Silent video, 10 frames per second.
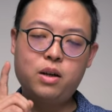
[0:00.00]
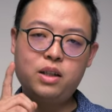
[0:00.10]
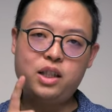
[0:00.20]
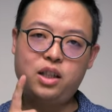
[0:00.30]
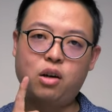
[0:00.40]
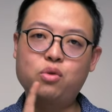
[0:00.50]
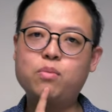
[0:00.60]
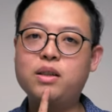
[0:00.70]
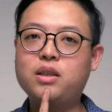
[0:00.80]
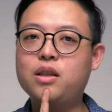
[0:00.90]
细口壶
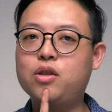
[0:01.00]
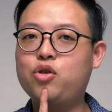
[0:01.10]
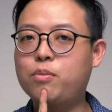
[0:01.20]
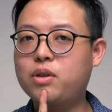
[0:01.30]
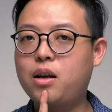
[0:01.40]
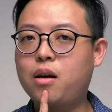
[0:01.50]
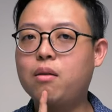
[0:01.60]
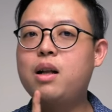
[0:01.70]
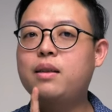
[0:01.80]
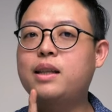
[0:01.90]
门针的全部内容，
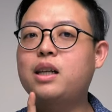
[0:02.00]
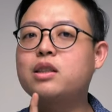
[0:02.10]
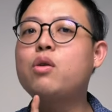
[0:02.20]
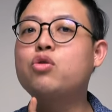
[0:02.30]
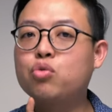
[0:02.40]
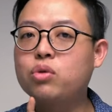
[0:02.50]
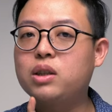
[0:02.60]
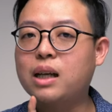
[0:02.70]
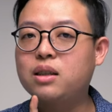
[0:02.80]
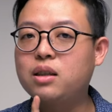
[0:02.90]
大家稍微注意一
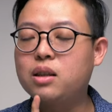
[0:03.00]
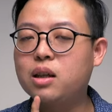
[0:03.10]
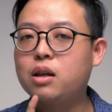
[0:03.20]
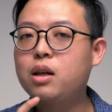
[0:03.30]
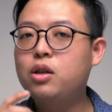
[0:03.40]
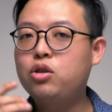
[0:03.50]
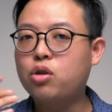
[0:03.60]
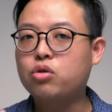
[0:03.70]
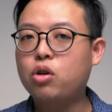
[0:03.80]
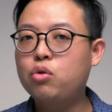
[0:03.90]
下自己的
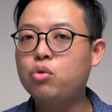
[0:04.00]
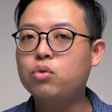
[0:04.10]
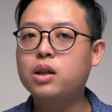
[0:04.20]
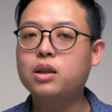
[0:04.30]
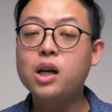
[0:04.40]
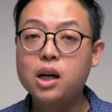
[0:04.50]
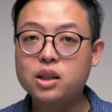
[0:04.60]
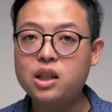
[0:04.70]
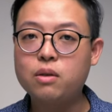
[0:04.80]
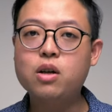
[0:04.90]
手冲壶的特
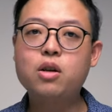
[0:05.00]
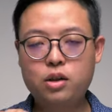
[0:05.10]
性，